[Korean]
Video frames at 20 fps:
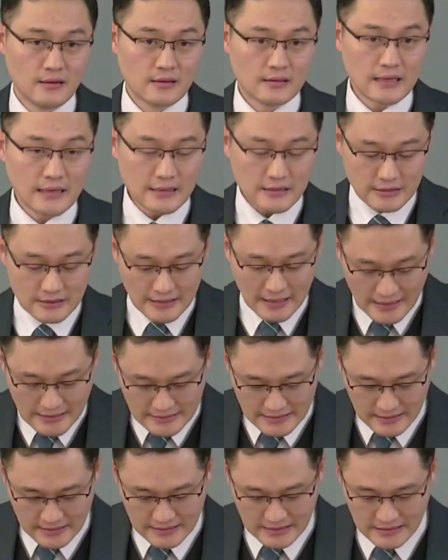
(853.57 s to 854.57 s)
따라서
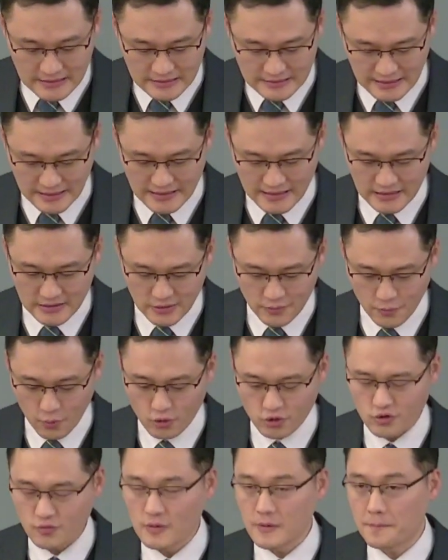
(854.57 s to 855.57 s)
당장 그 자리에서
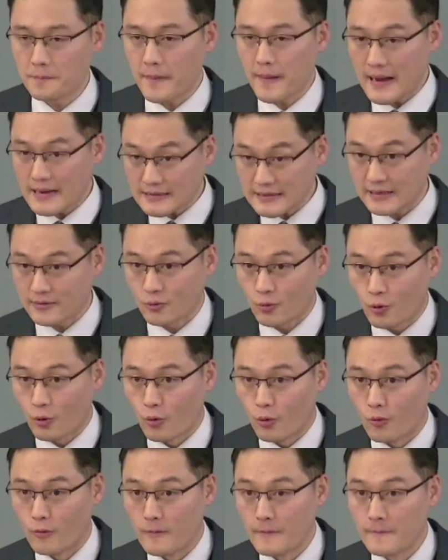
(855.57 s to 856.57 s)
목숨을
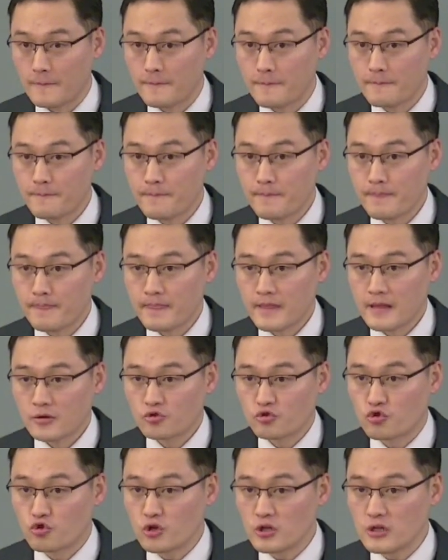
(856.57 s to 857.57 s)
빼앗아도
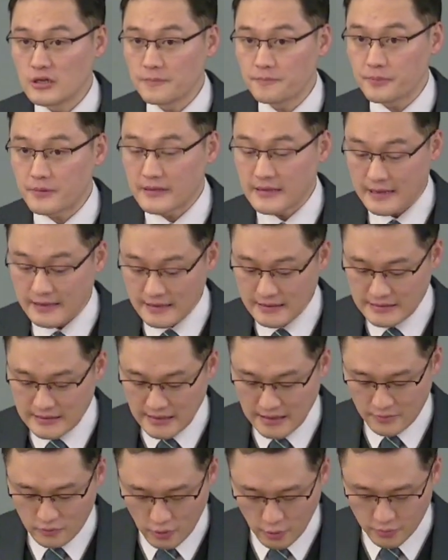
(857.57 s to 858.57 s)
주인을 비난할
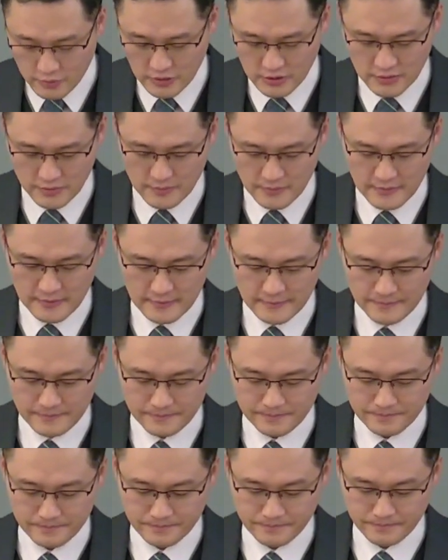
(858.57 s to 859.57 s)
사람은 없었습니다.
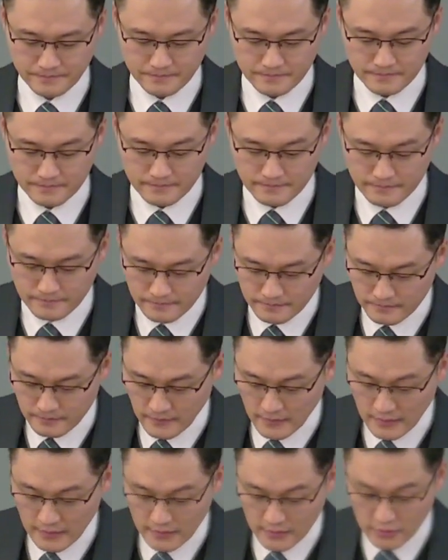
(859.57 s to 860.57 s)

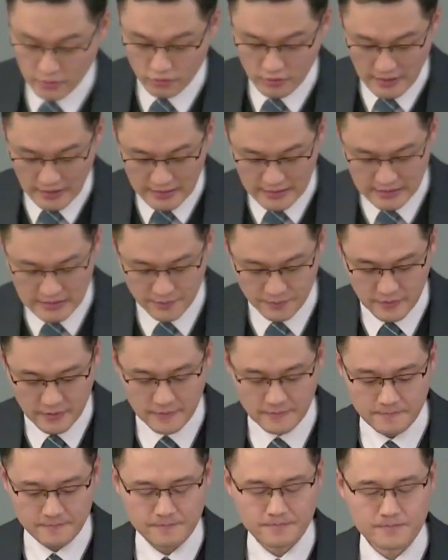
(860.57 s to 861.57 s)
그런데 우리가
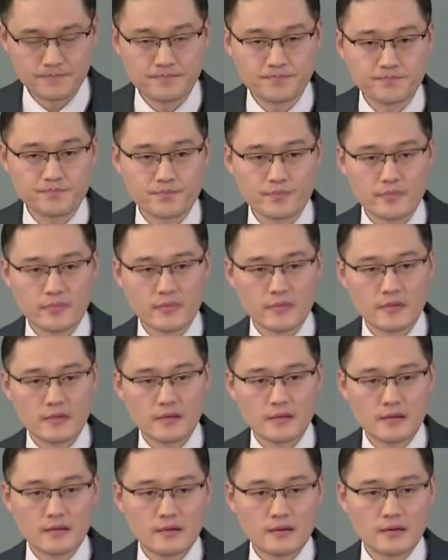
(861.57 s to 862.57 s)
알다시피
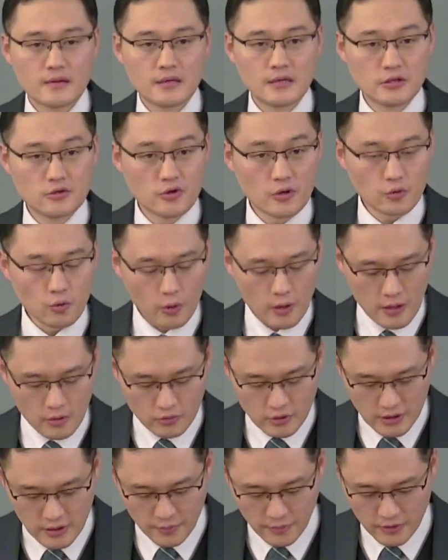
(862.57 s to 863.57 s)
그 이후에
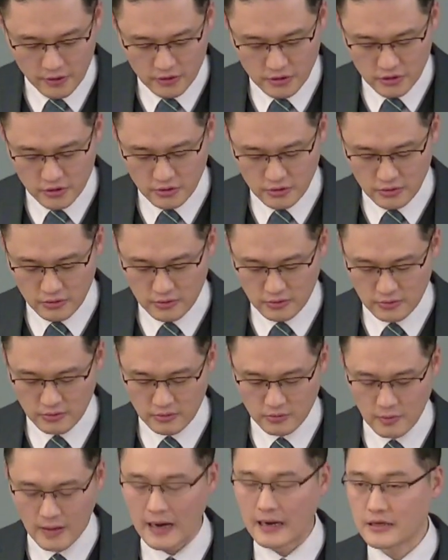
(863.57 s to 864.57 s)
놀라운 일이 벌어지죠.
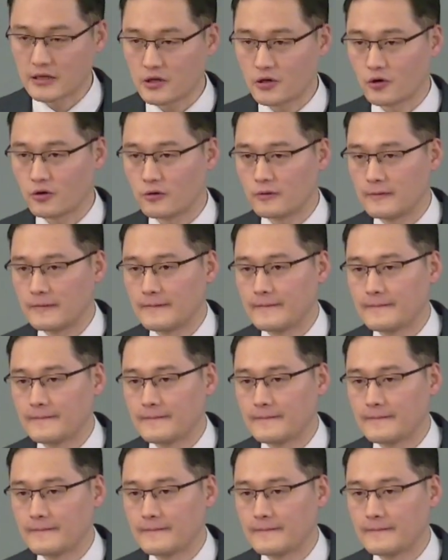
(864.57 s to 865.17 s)
왕이요.